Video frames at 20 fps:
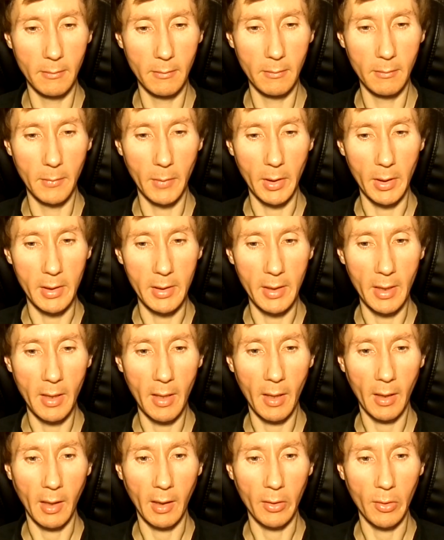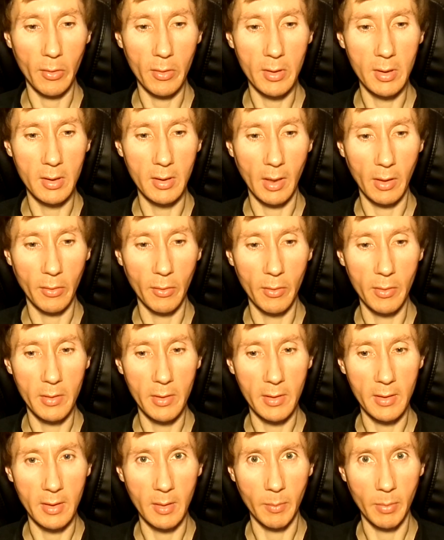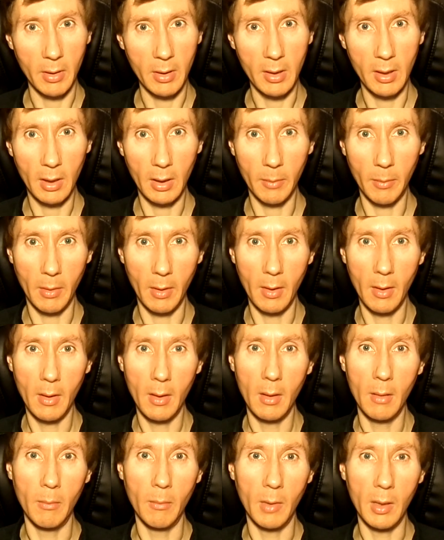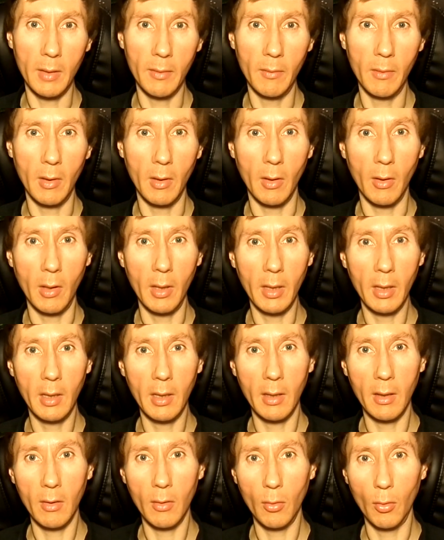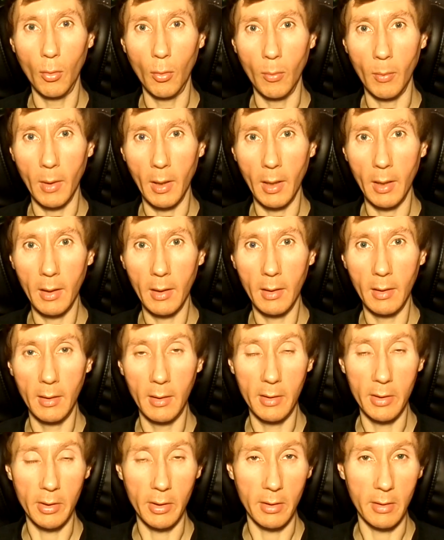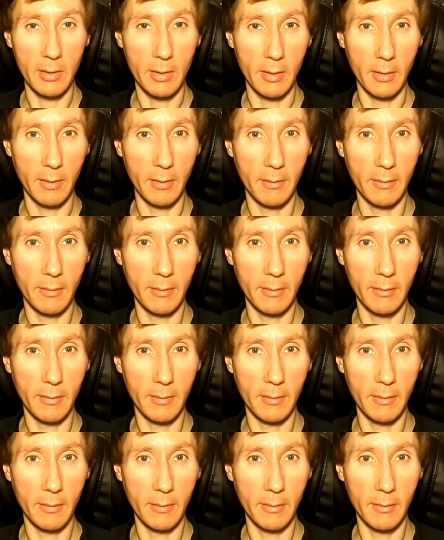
Мои те, которые находятся за пределами моего эго, ума, личности.